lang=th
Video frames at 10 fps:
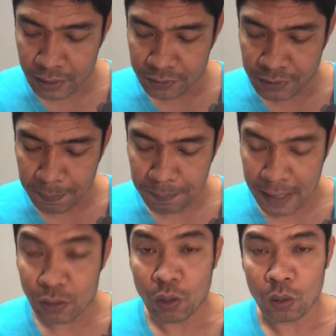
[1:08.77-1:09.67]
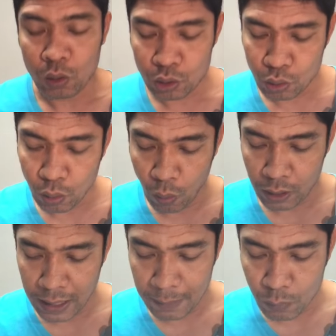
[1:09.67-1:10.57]
118.6ลดจุด
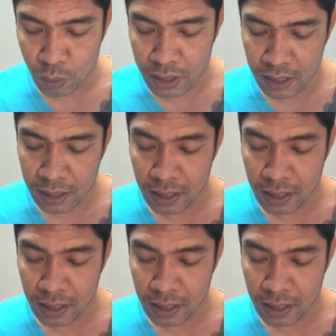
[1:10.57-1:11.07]
6นะครับคู่นี้